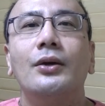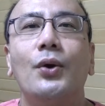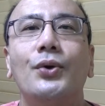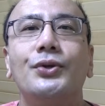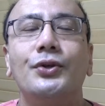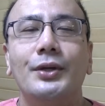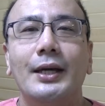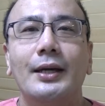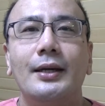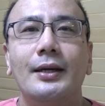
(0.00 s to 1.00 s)
要する
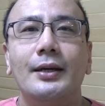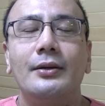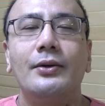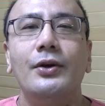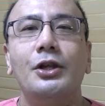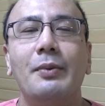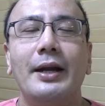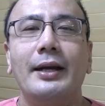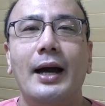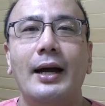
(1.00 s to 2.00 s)
に食いし
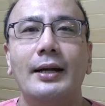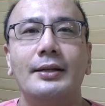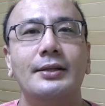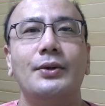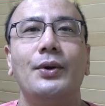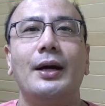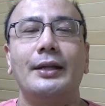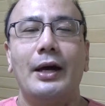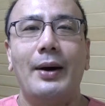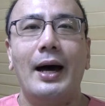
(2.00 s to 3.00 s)
ばりが強い
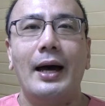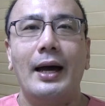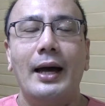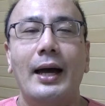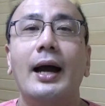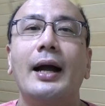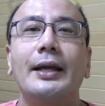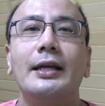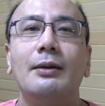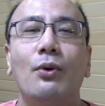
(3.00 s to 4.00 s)
方は
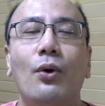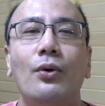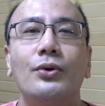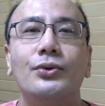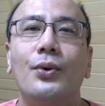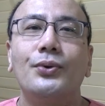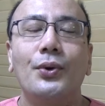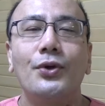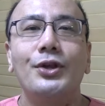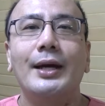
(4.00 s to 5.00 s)
肩にも相
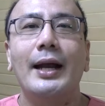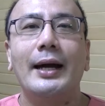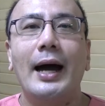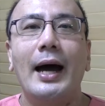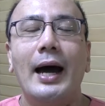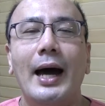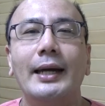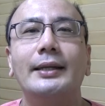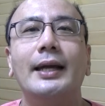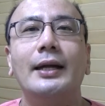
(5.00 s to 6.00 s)
当力が
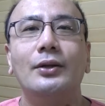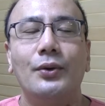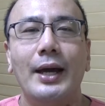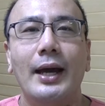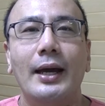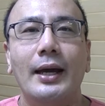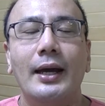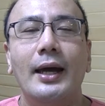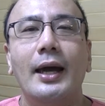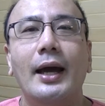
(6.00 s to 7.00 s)
入っているので
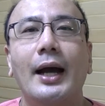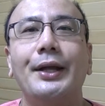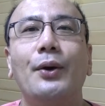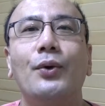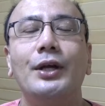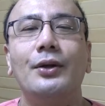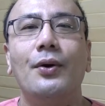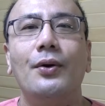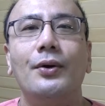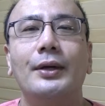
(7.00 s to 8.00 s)
肩こり
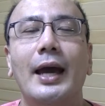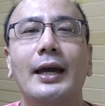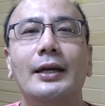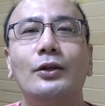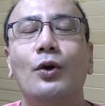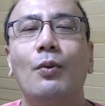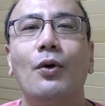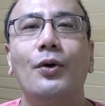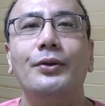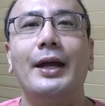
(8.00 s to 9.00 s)
の原因と
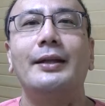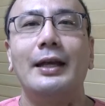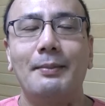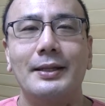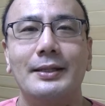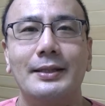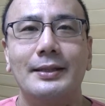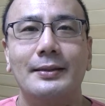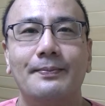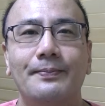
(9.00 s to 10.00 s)
もなっていま
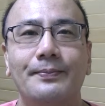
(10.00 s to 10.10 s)
す